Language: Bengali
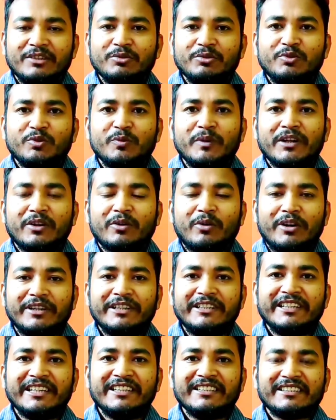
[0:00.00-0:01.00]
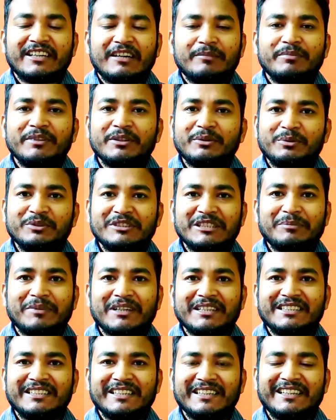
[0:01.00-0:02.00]
ইউটিউবের কন্টেন্ট আপনি খুঁজে
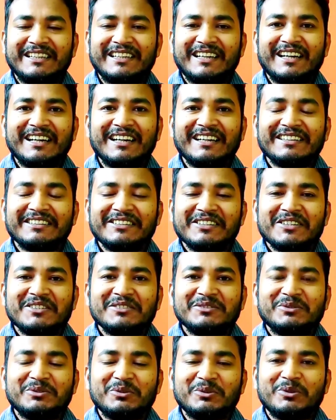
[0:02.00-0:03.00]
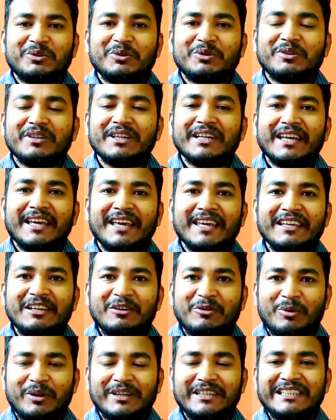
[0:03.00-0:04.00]
পাচ্ছেন না তো এই
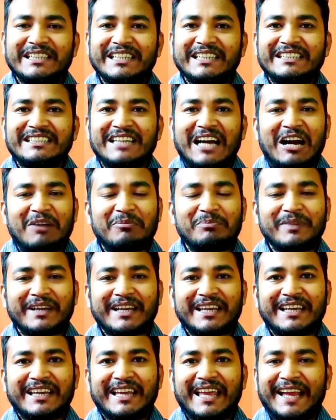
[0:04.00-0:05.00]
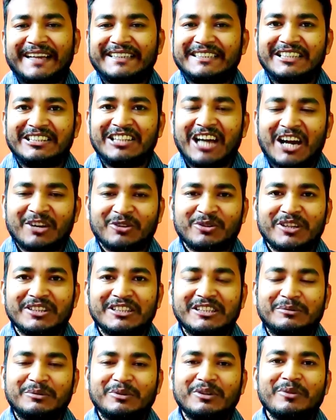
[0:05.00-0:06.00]
কন্টেন্ট আপনাকে একটি ধারণা
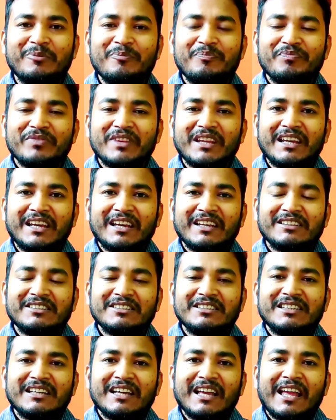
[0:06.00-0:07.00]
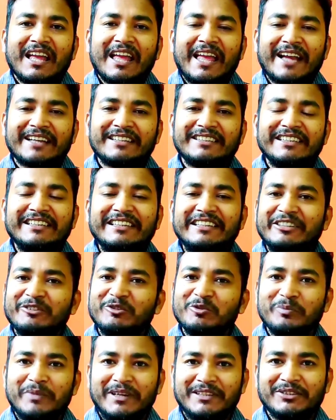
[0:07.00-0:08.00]
দেব একটি
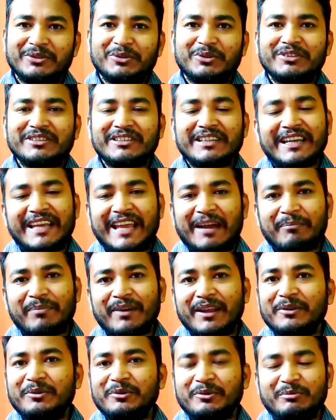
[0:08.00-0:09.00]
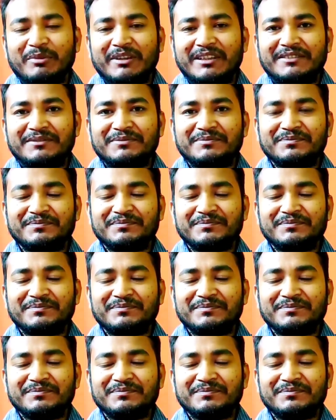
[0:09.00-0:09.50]
নিউ মেথড অ্যাপ্লাই করবেন